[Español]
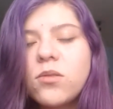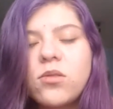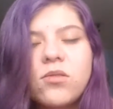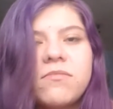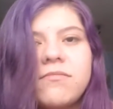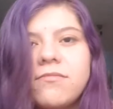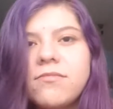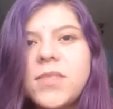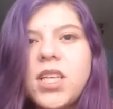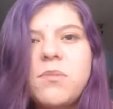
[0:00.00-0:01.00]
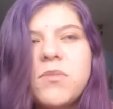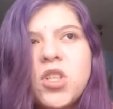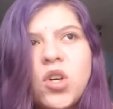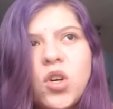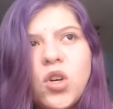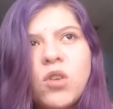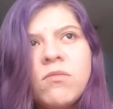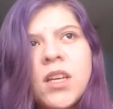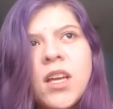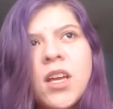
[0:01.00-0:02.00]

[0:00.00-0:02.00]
o si yo